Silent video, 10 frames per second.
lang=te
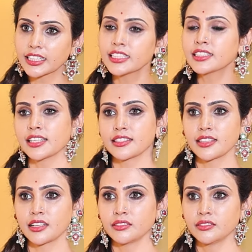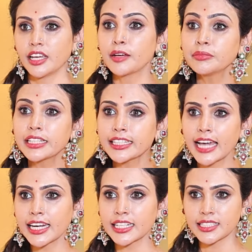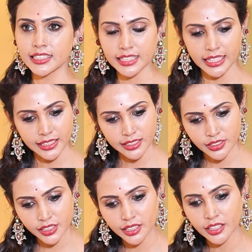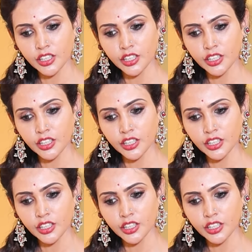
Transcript: తగ్గించేస్తాను ఎంటీ క్యాలరీస్ని తగ్గించి